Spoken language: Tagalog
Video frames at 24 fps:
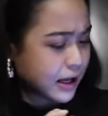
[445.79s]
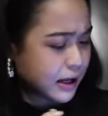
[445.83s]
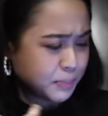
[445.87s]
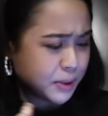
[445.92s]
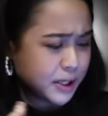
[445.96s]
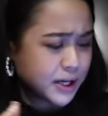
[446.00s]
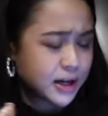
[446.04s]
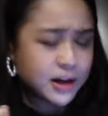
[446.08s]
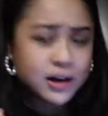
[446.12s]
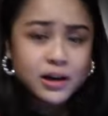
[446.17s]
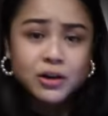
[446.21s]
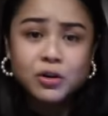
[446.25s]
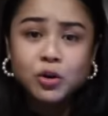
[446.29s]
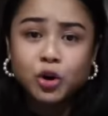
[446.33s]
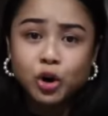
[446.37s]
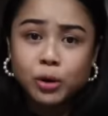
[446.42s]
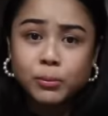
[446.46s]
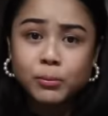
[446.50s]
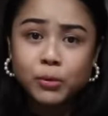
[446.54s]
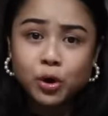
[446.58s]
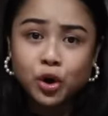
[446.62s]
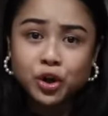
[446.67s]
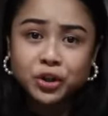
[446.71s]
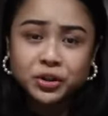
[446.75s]

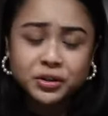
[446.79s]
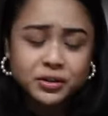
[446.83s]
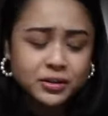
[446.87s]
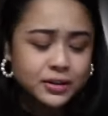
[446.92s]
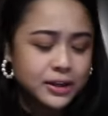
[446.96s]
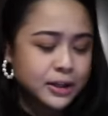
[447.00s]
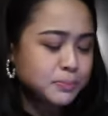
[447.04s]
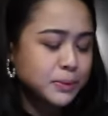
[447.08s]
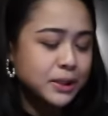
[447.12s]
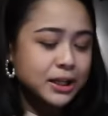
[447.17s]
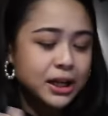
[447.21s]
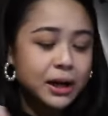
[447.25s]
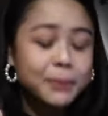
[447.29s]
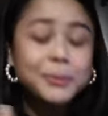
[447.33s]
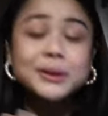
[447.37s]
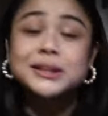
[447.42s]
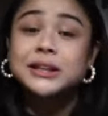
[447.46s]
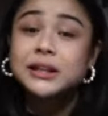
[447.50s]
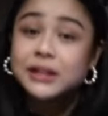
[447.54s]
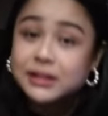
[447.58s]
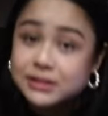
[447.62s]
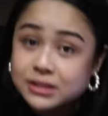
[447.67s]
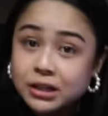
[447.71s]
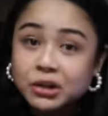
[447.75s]
pinaka-common at
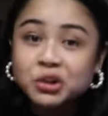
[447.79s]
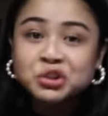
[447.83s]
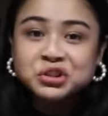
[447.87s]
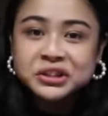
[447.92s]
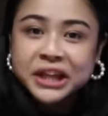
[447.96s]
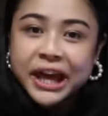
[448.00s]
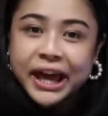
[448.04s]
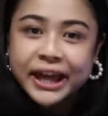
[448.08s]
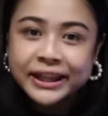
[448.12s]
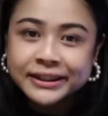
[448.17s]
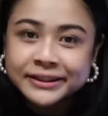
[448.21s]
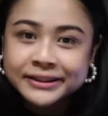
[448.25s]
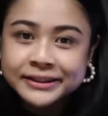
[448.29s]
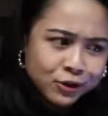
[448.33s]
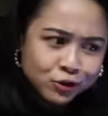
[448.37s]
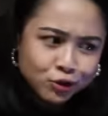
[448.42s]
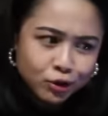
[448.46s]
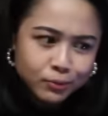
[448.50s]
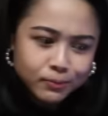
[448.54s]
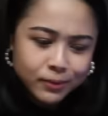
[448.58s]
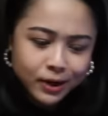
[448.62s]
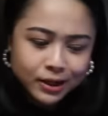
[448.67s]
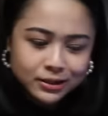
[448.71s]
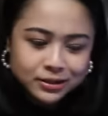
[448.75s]
pinaka-madaling sagutin.
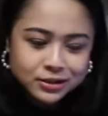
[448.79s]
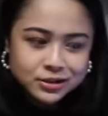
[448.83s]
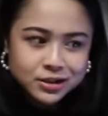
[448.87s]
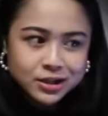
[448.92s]
Iba kasi